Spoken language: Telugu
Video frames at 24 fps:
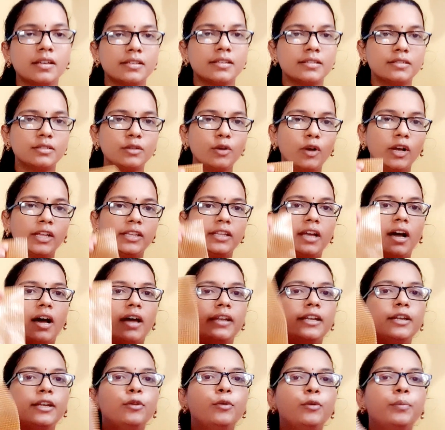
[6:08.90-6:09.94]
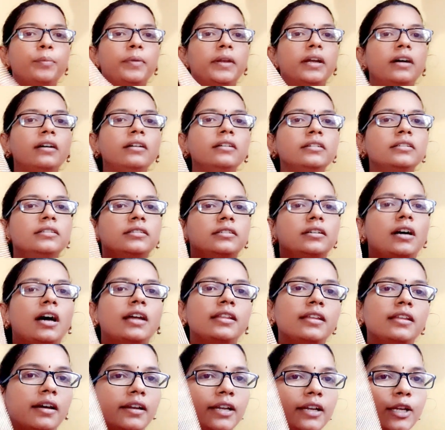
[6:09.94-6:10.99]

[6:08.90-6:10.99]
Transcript: సో అది ఆరే లోపల అది ఆరే